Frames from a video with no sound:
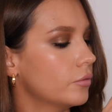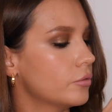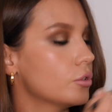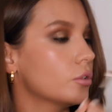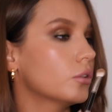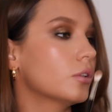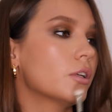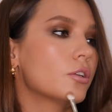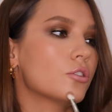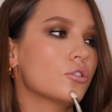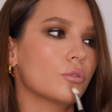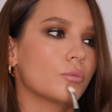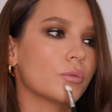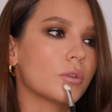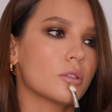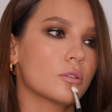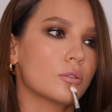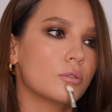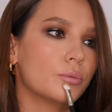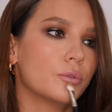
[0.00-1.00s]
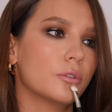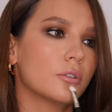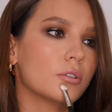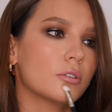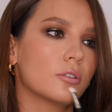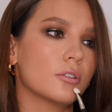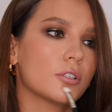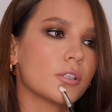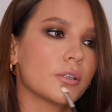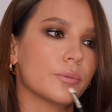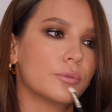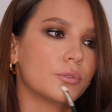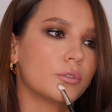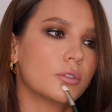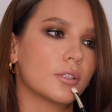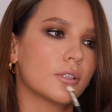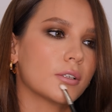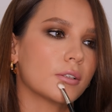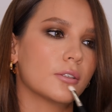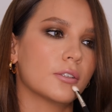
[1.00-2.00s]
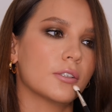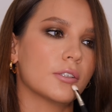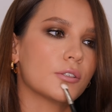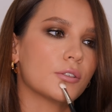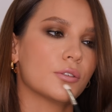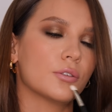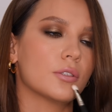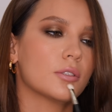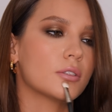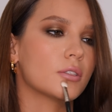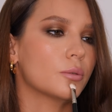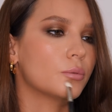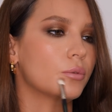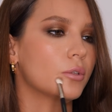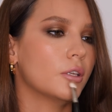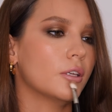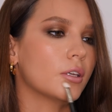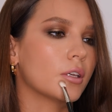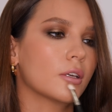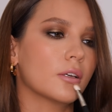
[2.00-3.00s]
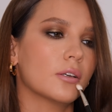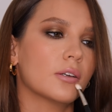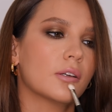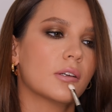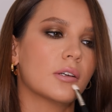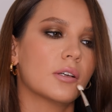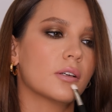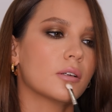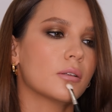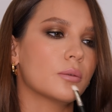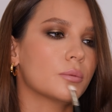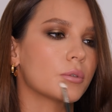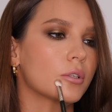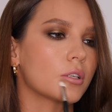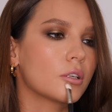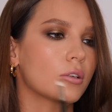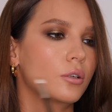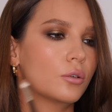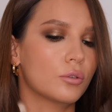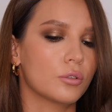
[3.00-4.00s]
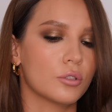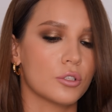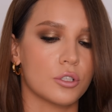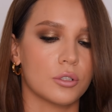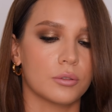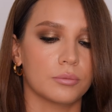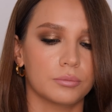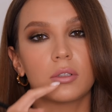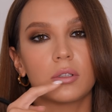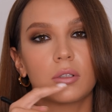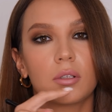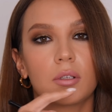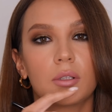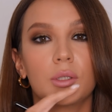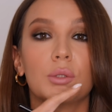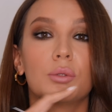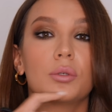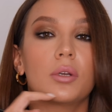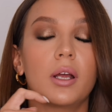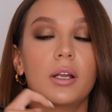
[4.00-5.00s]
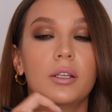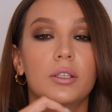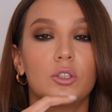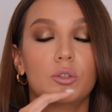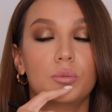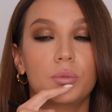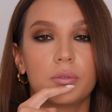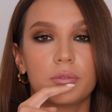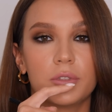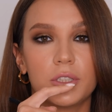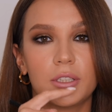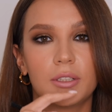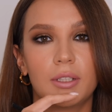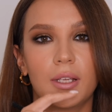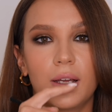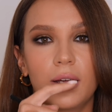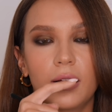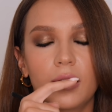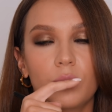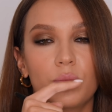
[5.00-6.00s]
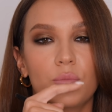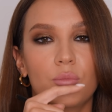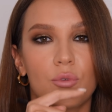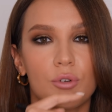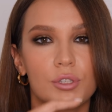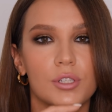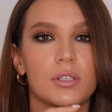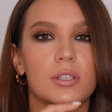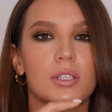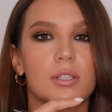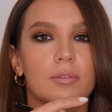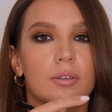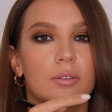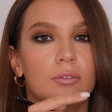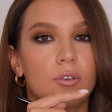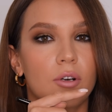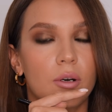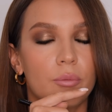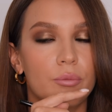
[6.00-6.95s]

Все та же у меня скульптурирующая пудра, которая чуть темнее моей кожи. Натуральные губы всегда после своего